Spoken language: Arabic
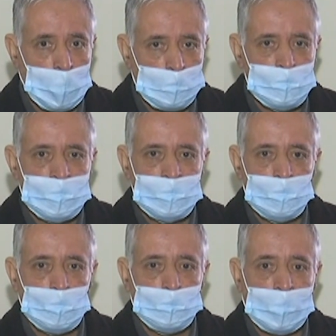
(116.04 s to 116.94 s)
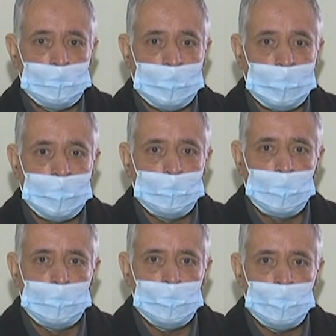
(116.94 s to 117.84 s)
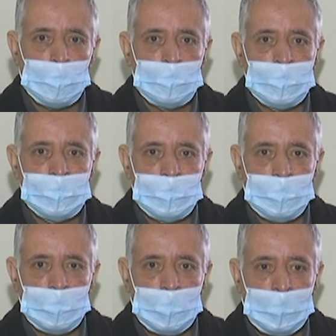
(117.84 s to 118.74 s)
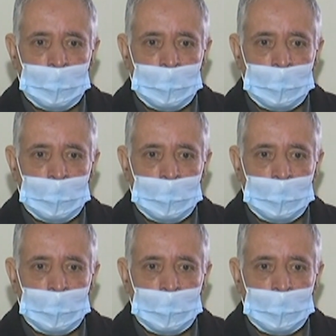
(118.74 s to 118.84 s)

وعبر شاشتكم انا بتقدم لهم بالشكر الجزيل